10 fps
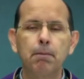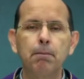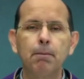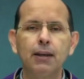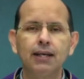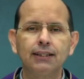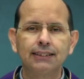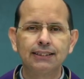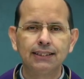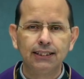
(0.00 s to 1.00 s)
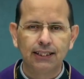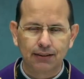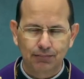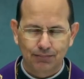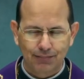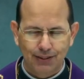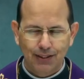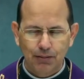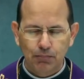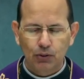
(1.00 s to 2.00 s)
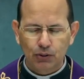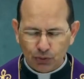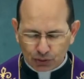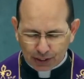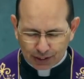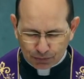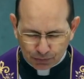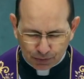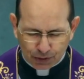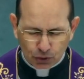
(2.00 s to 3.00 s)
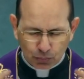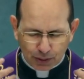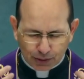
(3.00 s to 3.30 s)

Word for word: merecia pelo seu sacrifício,